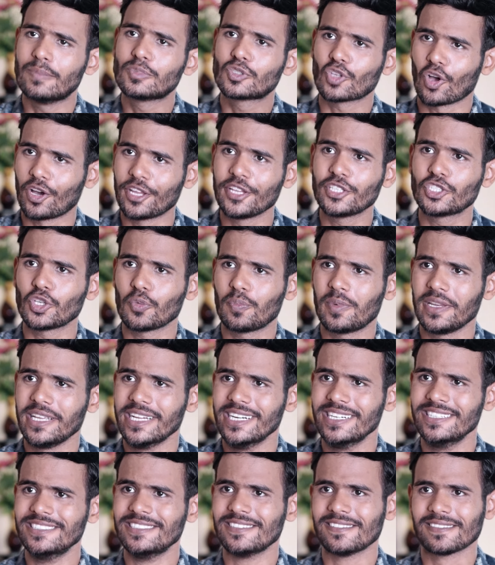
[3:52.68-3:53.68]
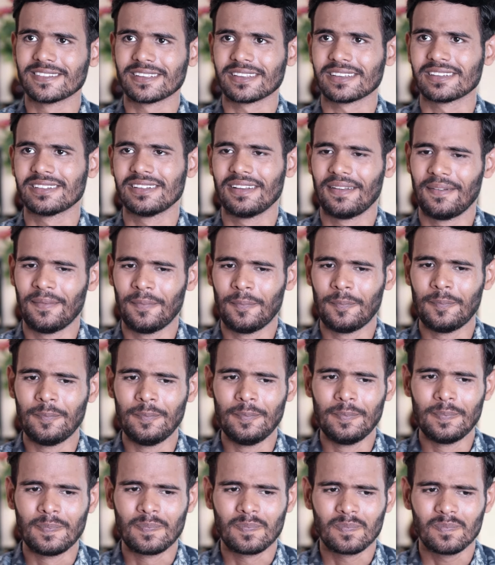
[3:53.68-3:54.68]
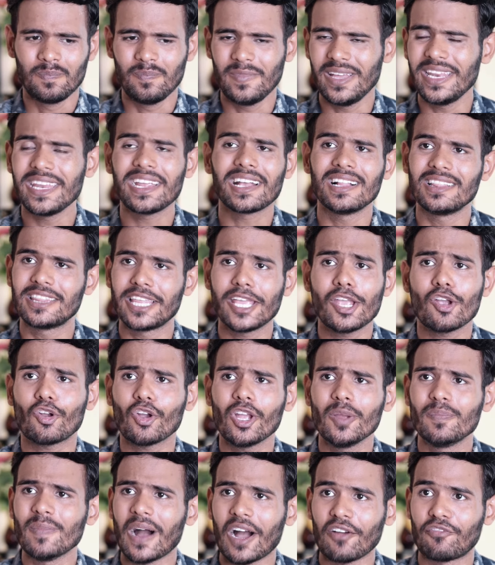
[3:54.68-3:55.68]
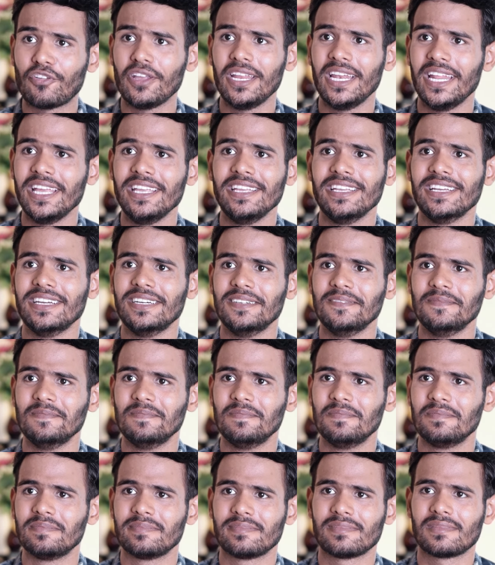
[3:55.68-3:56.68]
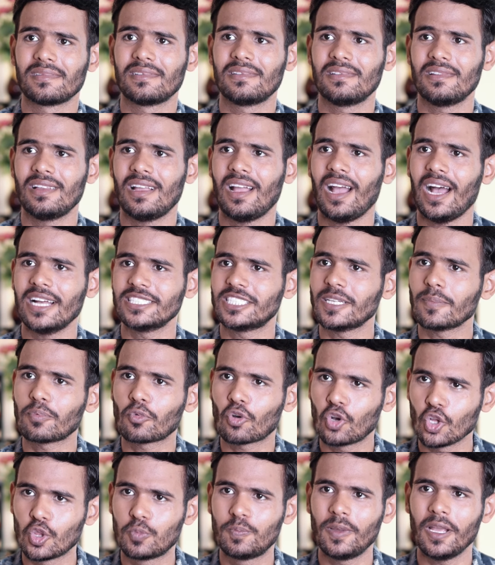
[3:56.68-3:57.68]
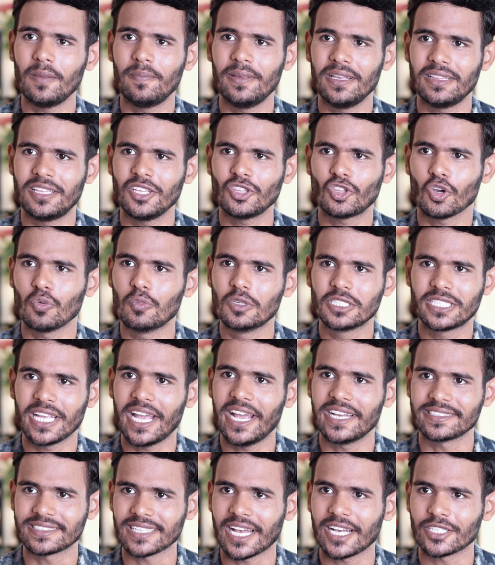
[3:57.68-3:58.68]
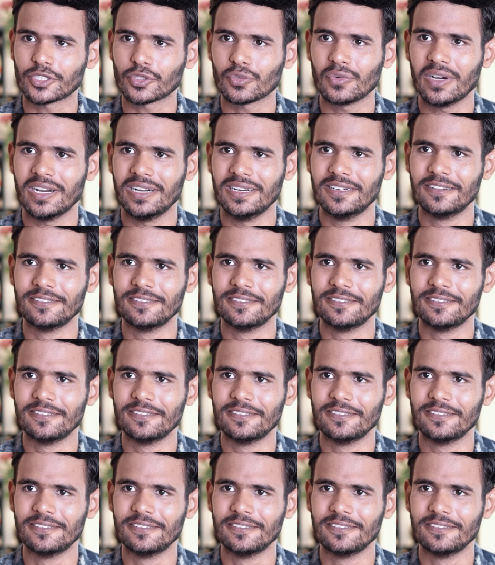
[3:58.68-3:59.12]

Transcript: एम सॉरी सुप्रिया मेरी गलती की कोई माफ़ी नहीं है आज जब खुद पे बीती तो मुझे एहसास हुआ